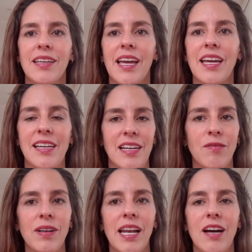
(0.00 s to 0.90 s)
que
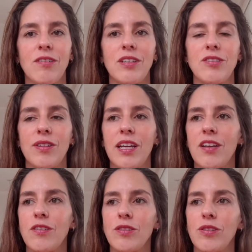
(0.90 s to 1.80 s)
reúne las condiciones
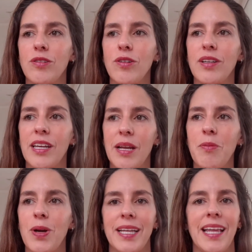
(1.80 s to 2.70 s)
que nosotros
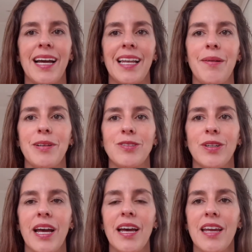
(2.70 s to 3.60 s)
queremos que tenga la
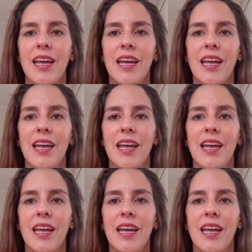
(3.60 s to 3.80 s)
persona,